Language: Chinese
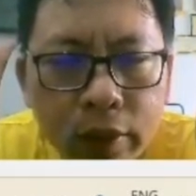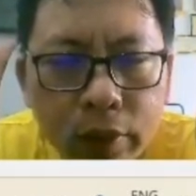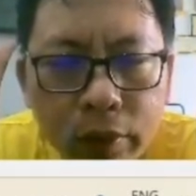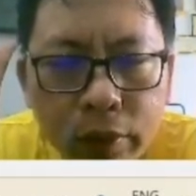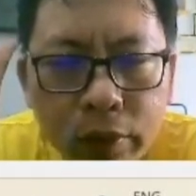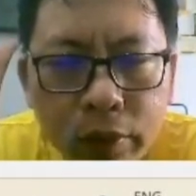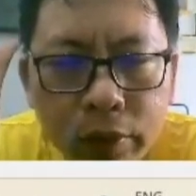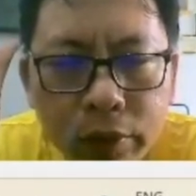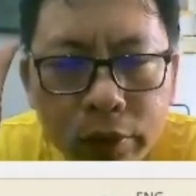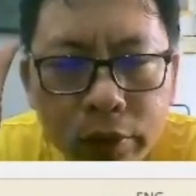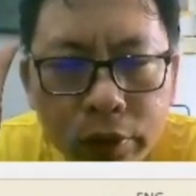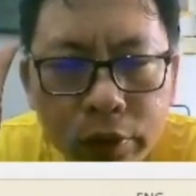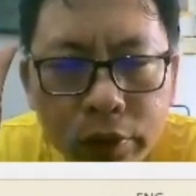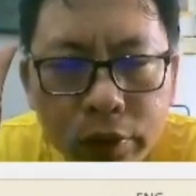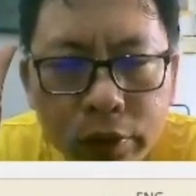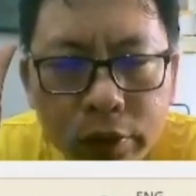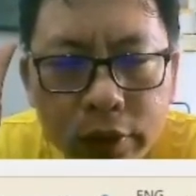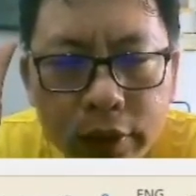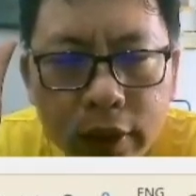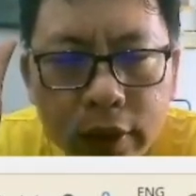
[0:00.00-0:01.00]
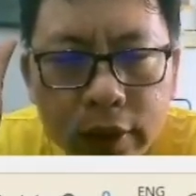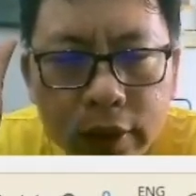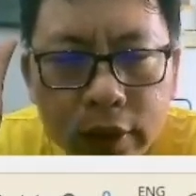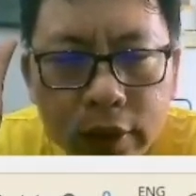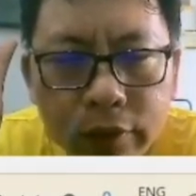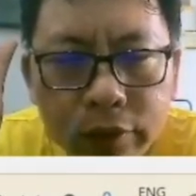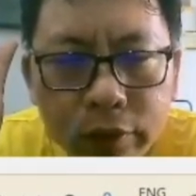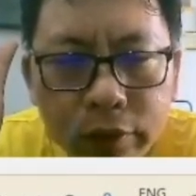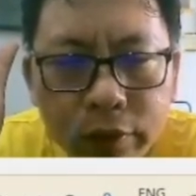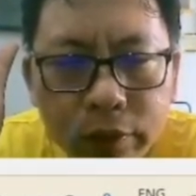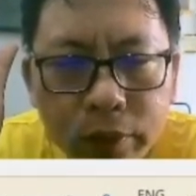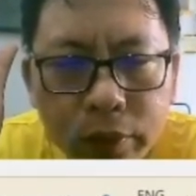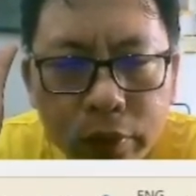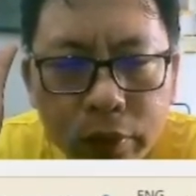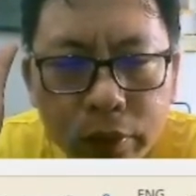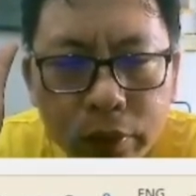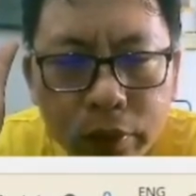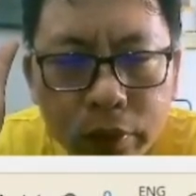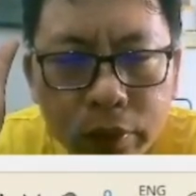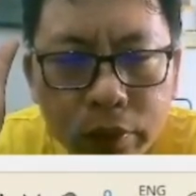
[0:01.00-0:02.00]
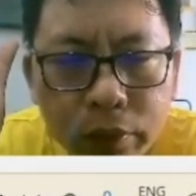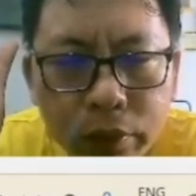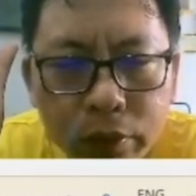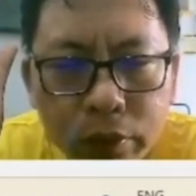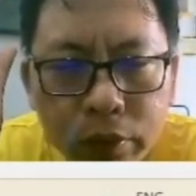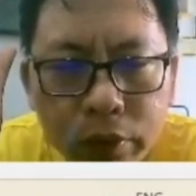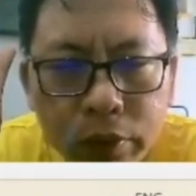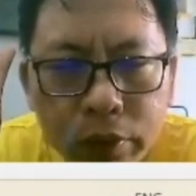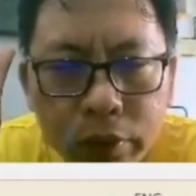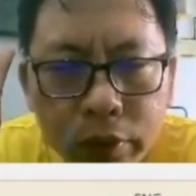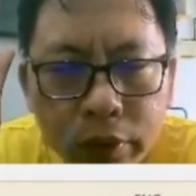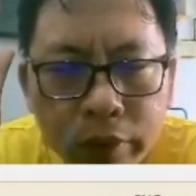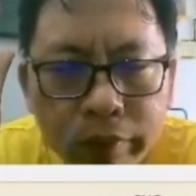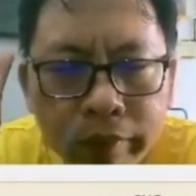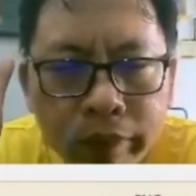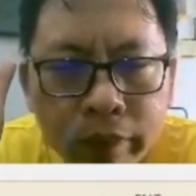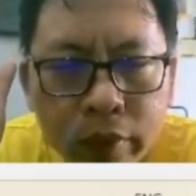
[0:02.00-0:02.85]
勿用娶女见金夫不有功无忧虑